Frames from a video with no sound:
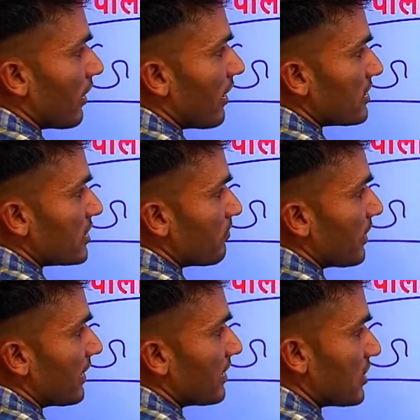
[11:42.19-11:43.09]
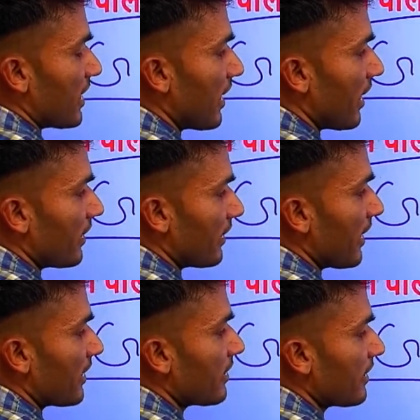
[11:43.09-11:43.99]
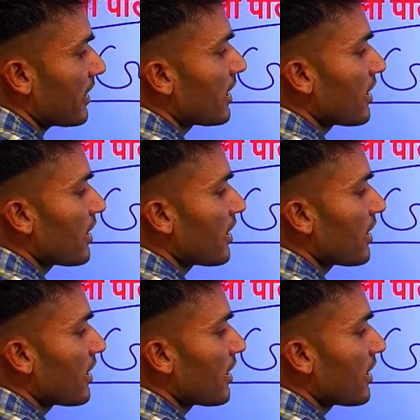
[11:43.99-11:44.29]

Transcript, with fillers: आर जी बी नीचे है रेड ग्रीन